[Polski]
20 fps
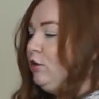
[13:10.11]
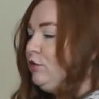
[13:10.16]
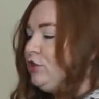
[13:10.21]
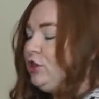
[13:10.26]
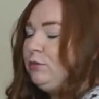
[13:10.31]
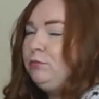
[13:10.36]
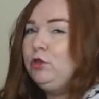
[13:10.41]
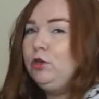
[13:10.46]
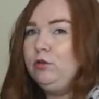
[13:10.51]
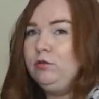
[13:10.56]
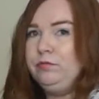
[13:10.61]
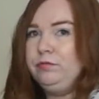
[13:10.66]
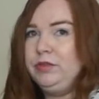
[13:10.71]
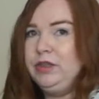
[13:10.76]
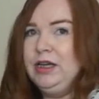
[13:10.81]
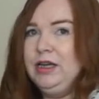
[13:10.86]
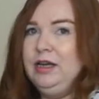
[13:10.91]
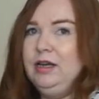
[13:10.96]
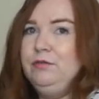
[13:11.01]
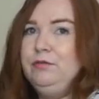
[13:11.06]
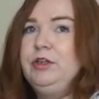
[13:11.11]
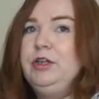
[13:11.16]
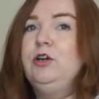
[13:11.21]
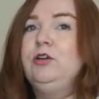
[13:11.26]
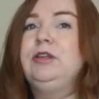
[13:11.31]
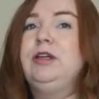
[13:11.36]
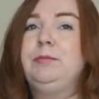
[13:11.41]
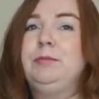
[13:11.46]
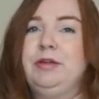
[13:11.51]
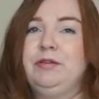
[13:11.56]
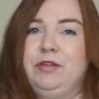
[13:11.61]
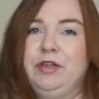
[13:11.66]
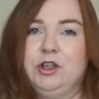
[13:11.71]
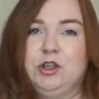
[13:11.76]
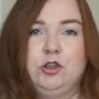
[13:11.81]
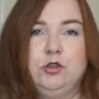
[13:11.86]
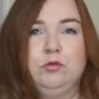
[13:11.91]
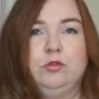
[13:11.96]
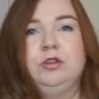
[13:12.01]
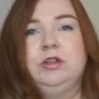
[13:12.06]
Owszem, no wyglądam na
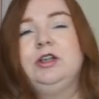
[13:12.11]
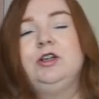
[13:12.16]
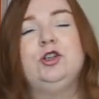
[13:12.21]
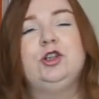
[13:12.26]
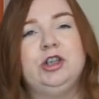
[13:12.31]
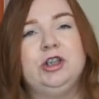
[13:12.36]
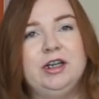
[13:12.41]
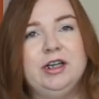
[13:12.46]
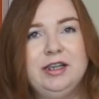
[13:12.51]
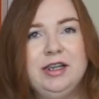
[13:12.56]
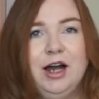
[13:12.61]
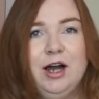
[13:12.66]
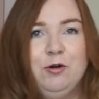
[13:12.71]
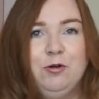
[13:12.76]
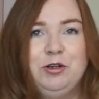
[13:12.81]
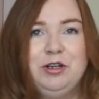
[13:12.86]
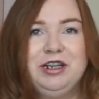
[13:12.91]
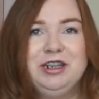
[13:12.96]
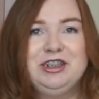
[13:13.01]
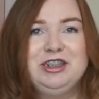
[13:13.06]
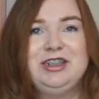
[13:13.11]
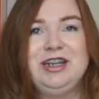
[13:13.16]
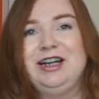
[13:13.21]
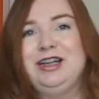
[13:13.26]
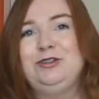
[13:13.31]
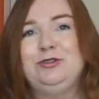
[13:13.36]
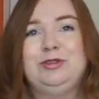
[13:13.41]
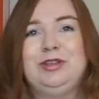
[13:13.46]
większą, no tego się nie da ukryć, tak?